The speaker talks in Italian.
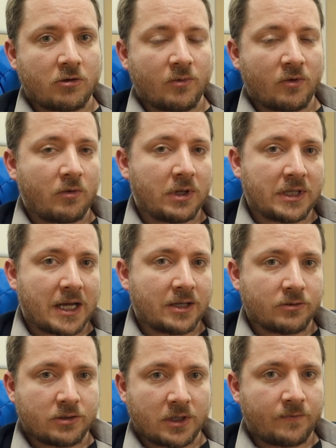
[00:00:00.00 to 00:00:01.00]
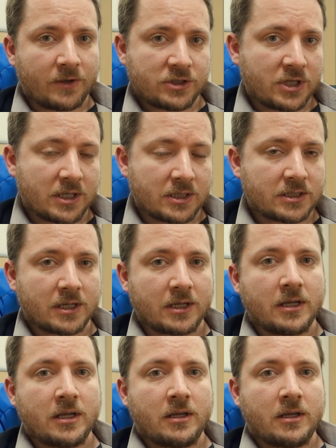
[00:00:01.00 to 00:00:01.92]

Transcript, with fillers: come un guadagno di efficienza,